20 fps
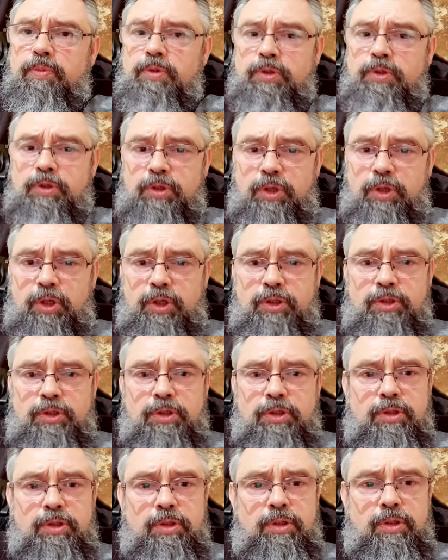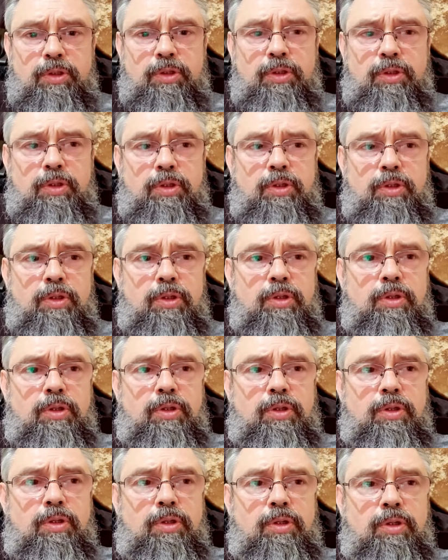здесь,
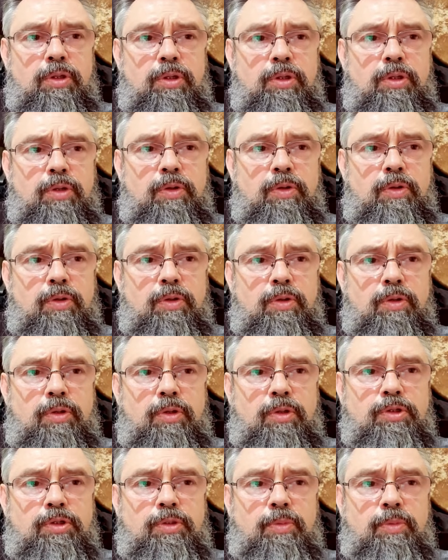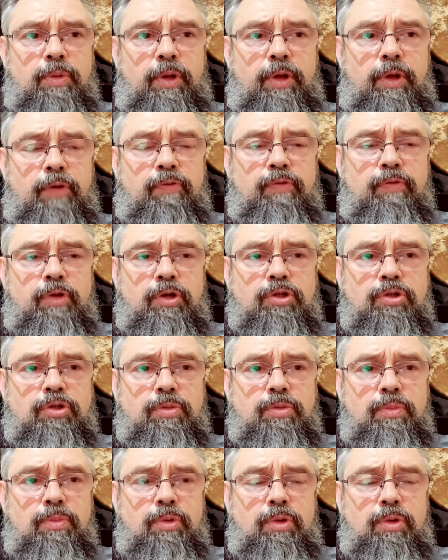на Земле, в
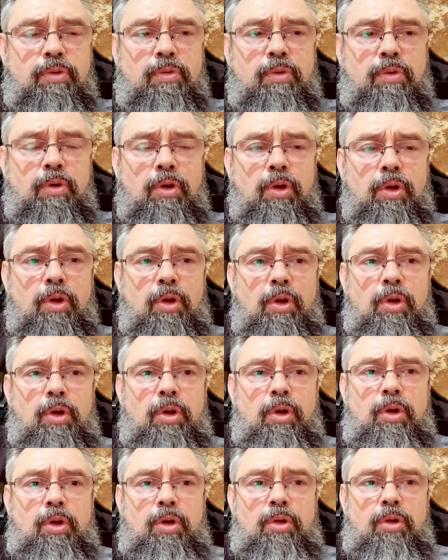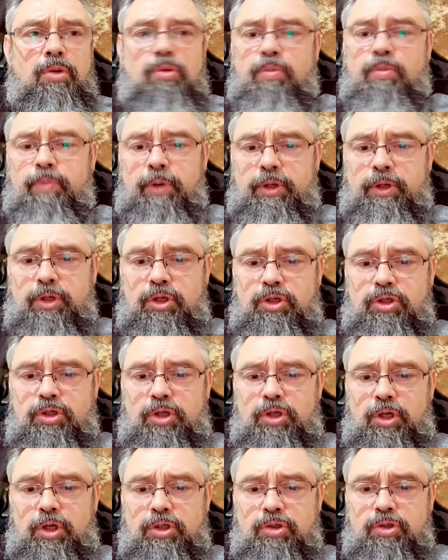нашем миру, ну,
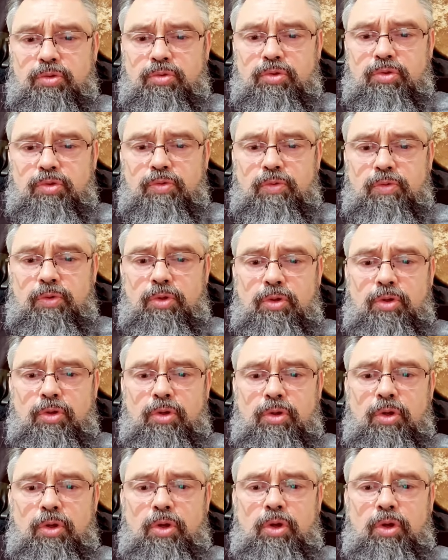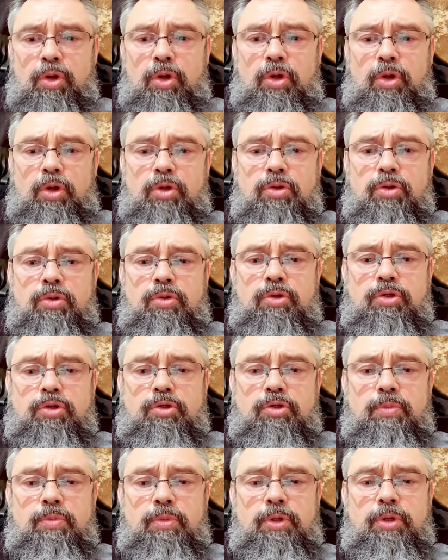практически отсутствует. То
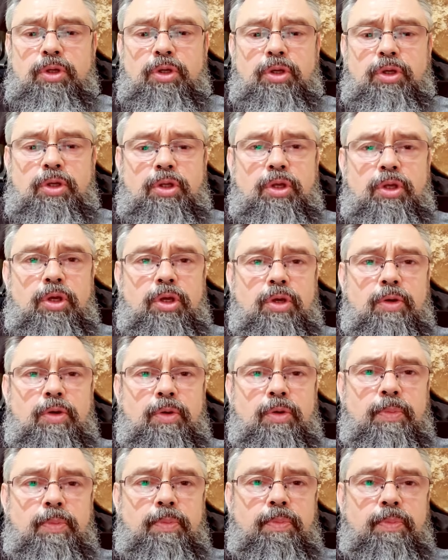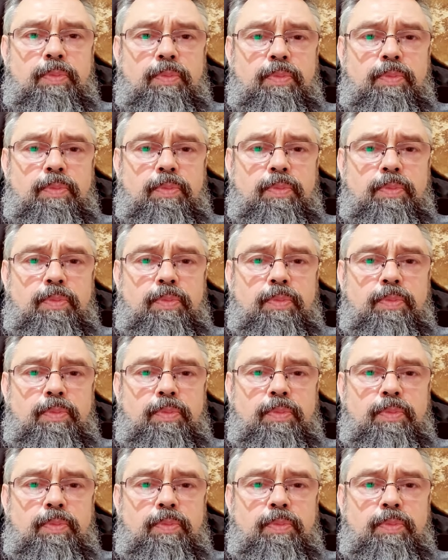есть мы не,